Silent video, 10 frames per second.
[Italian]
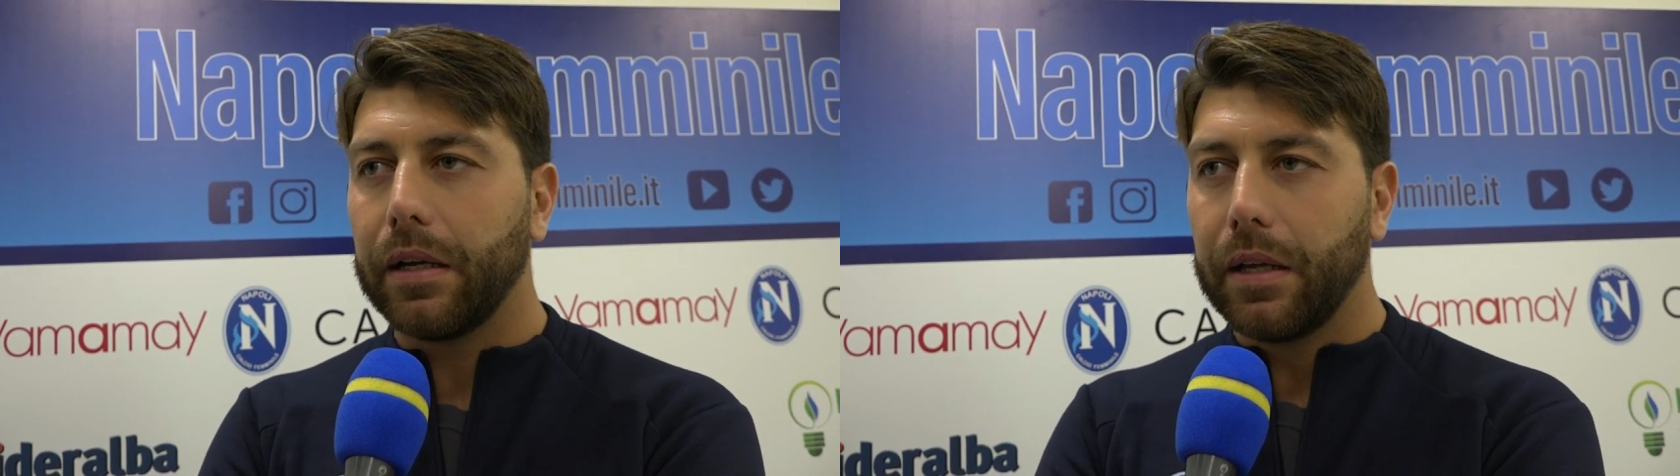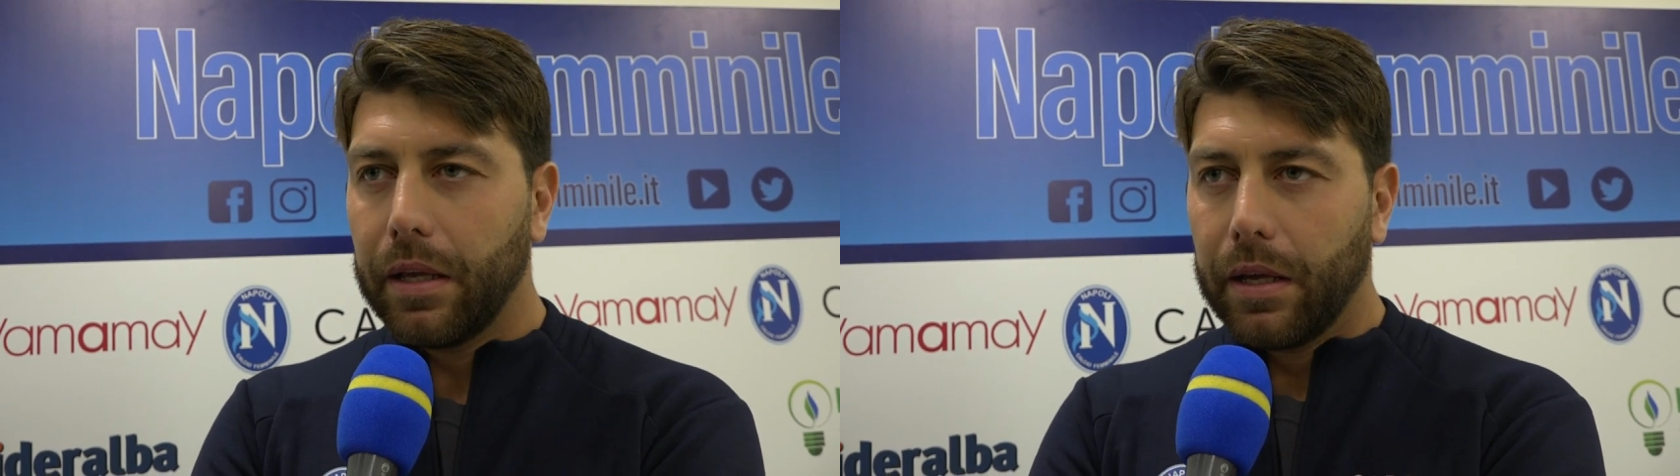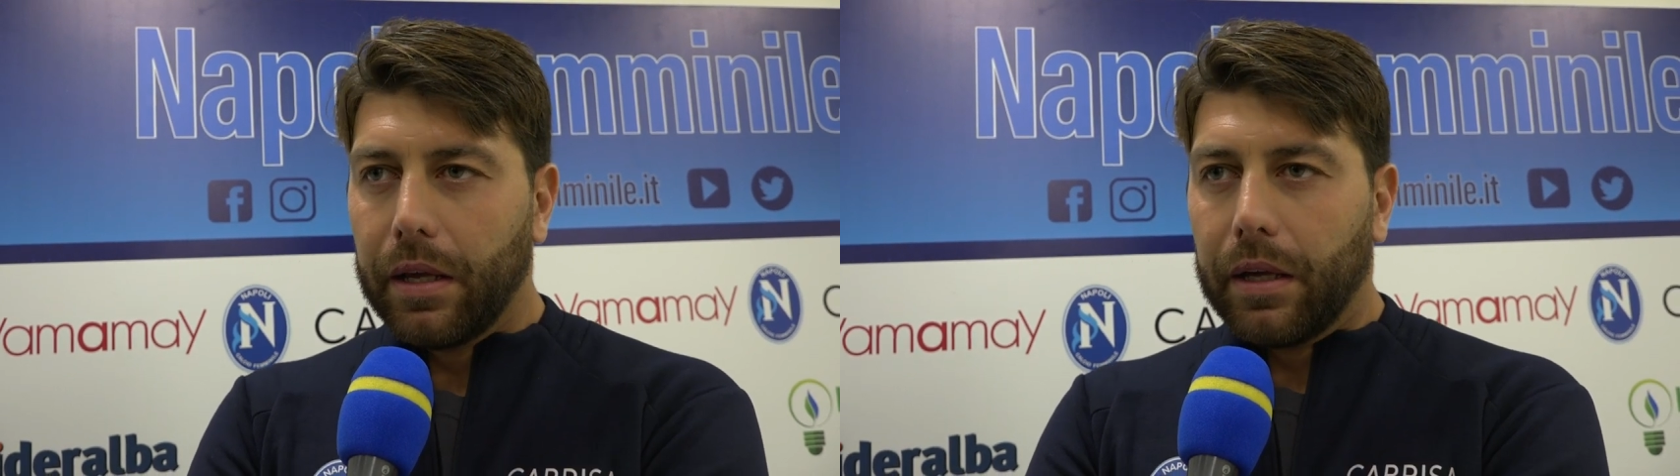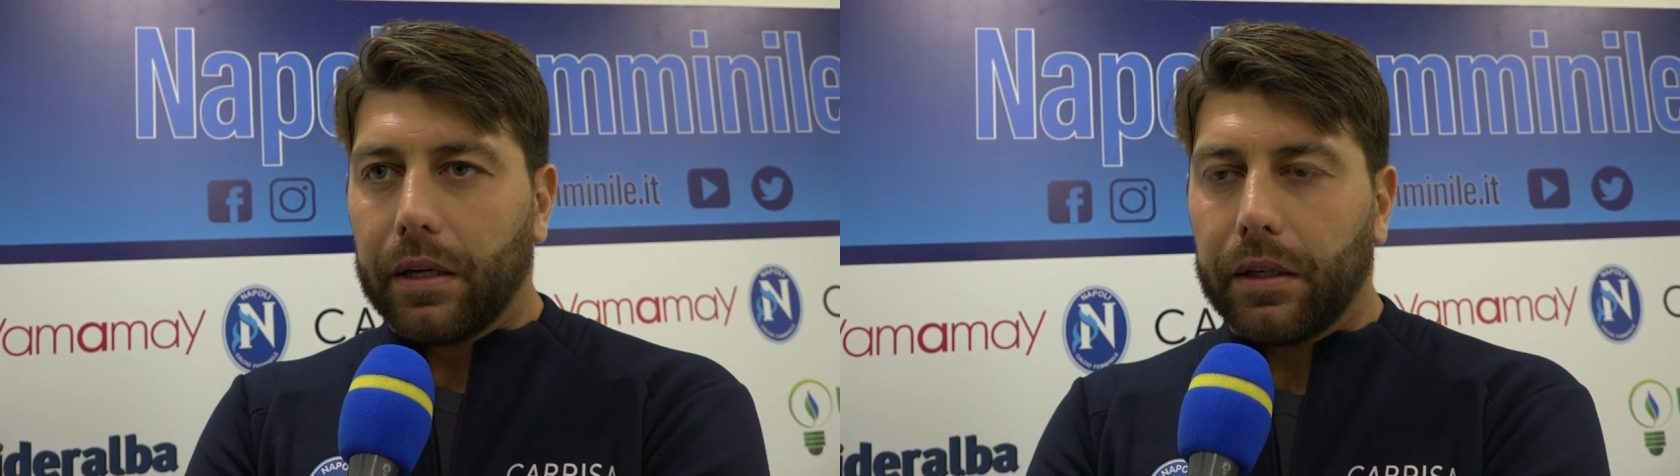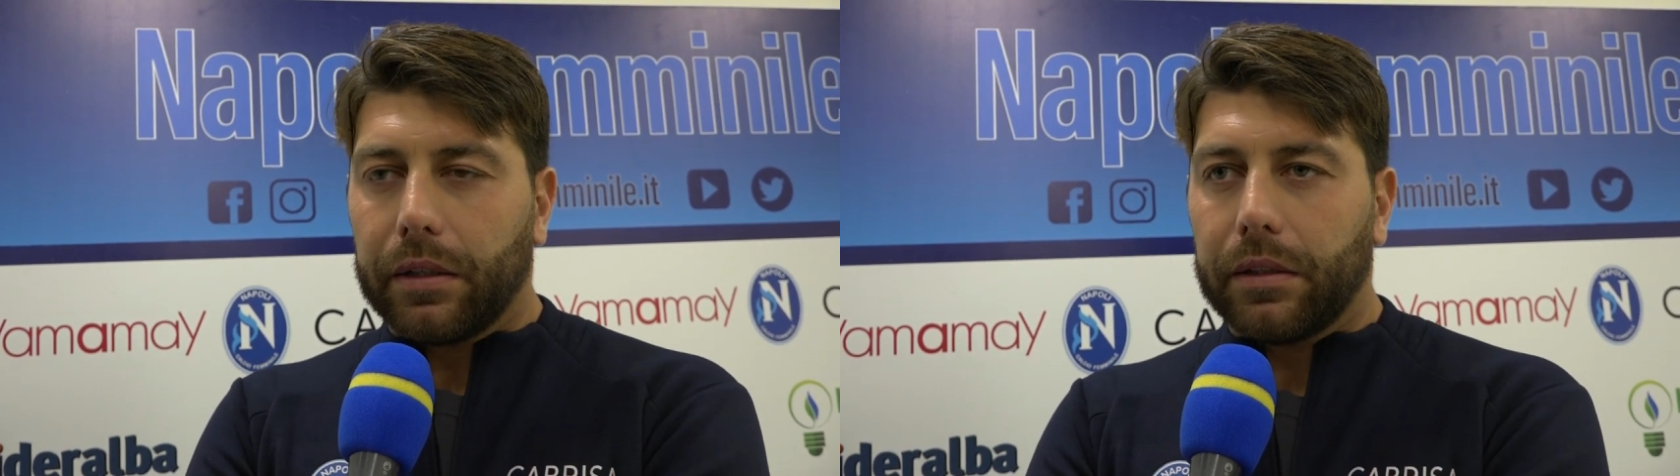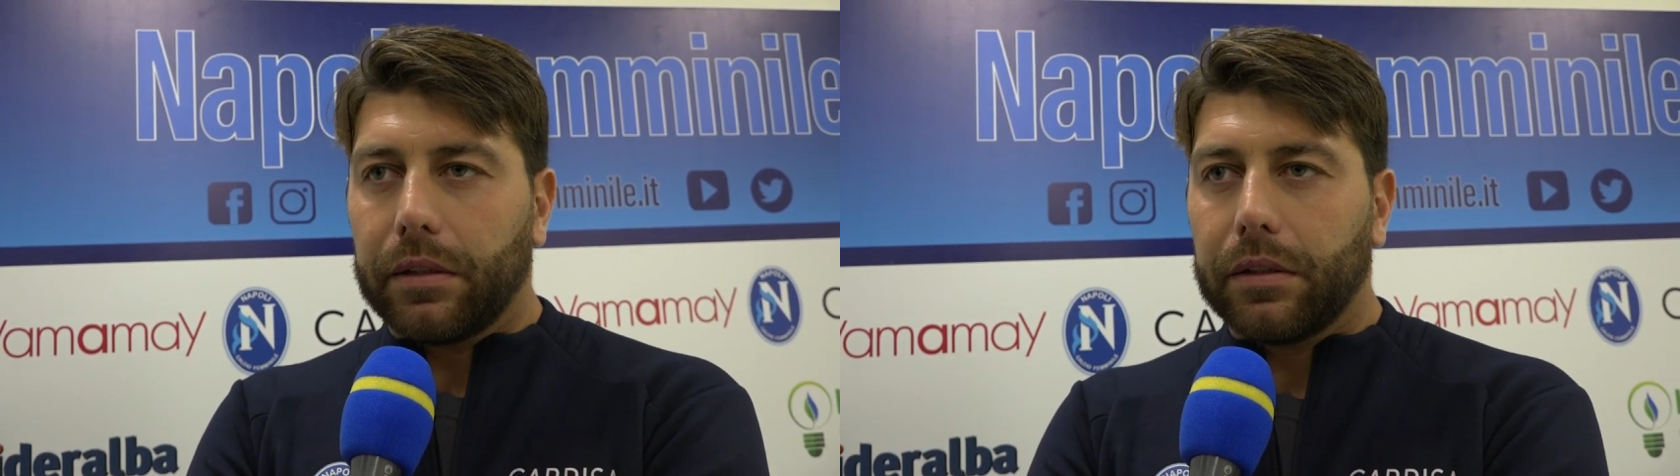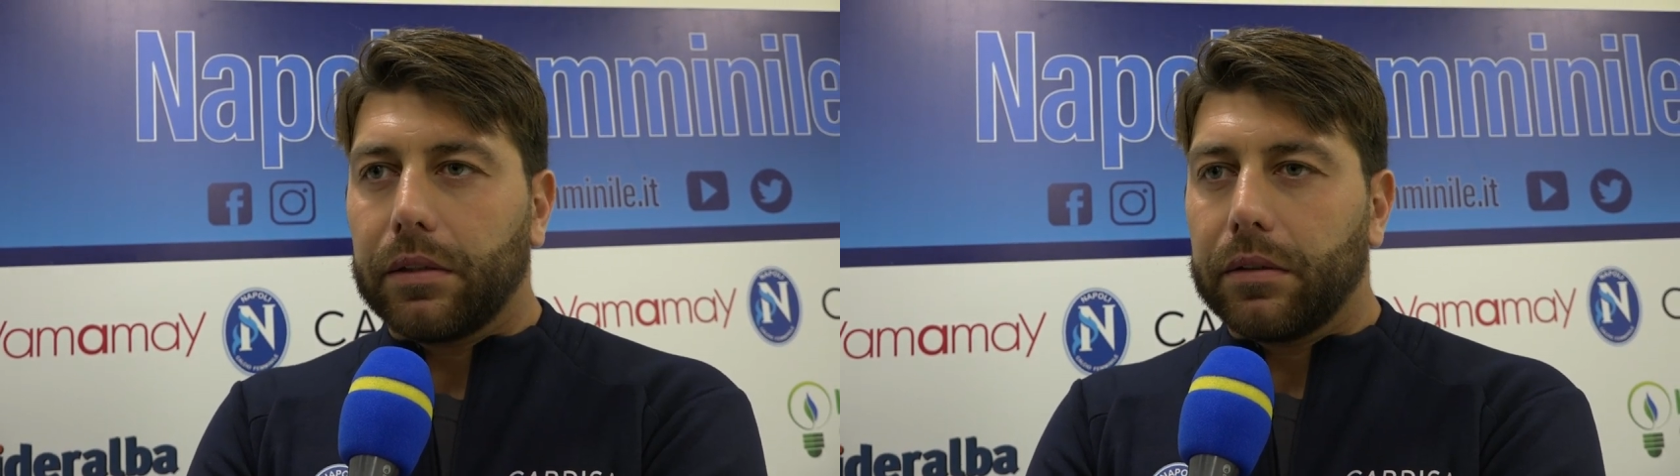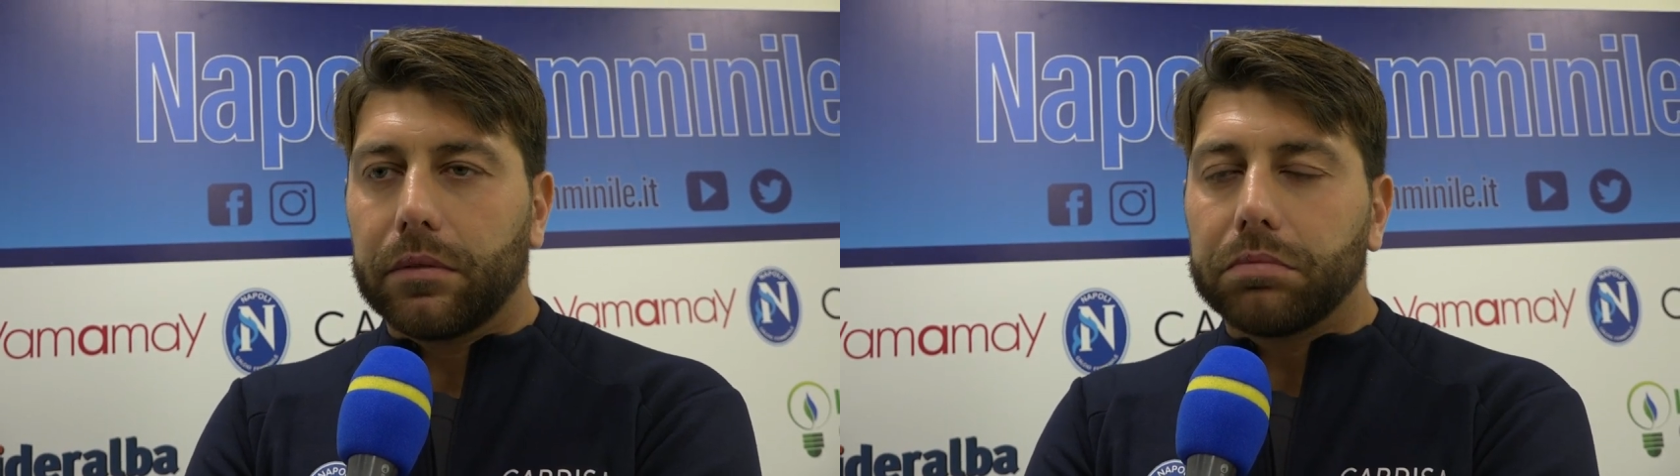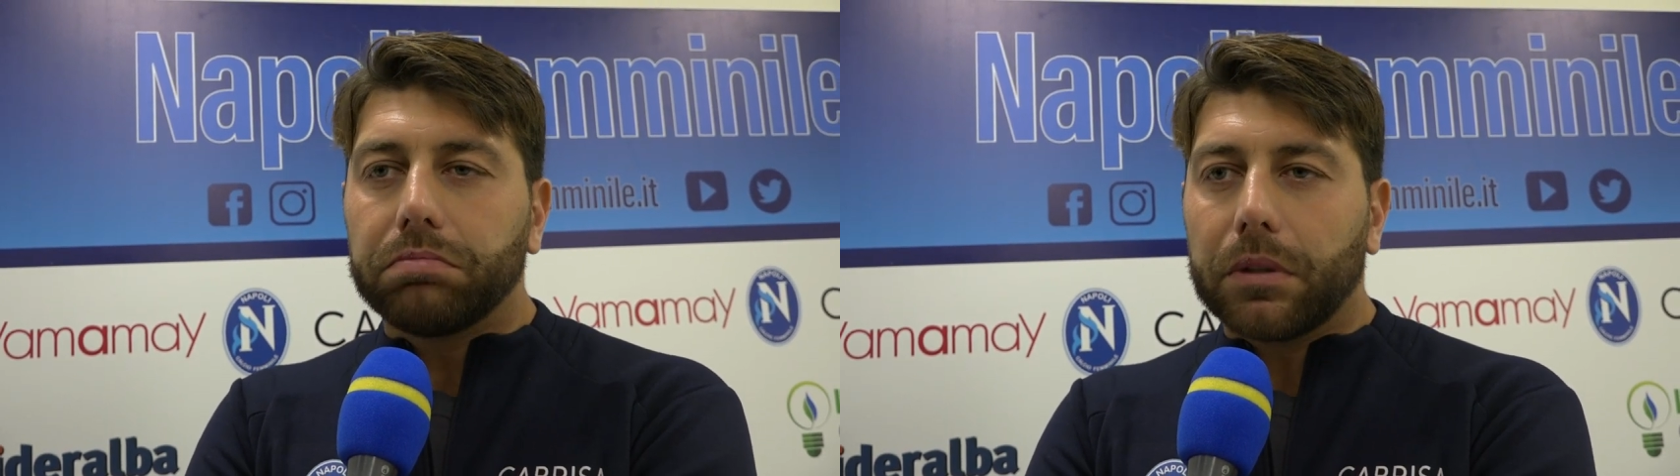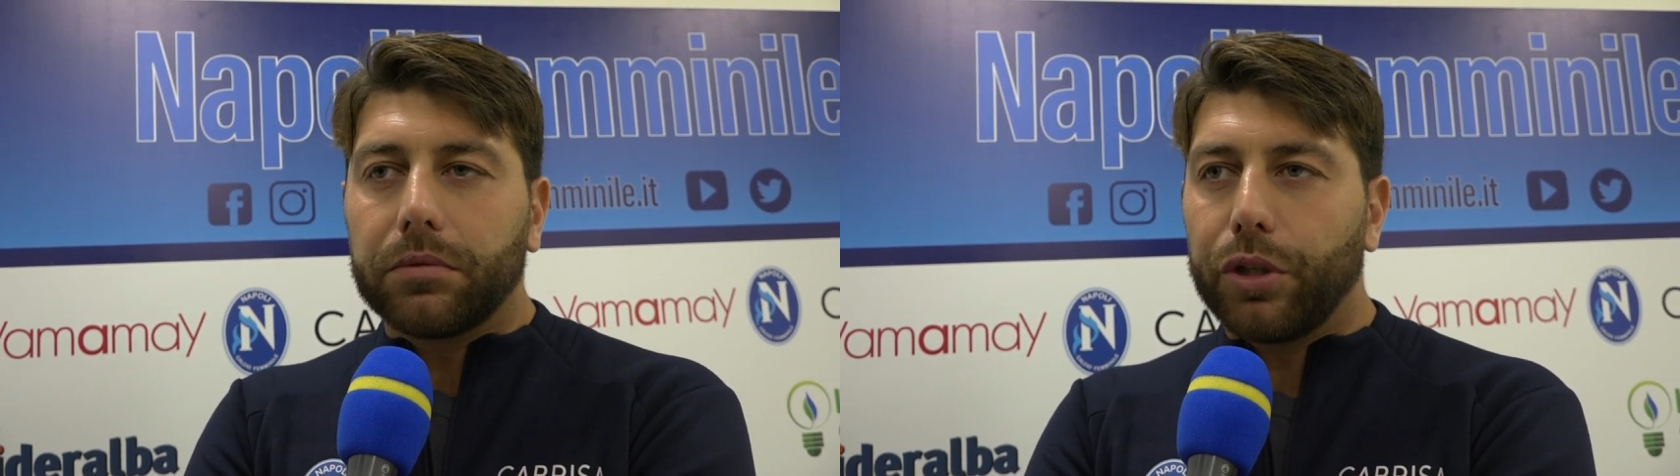eh,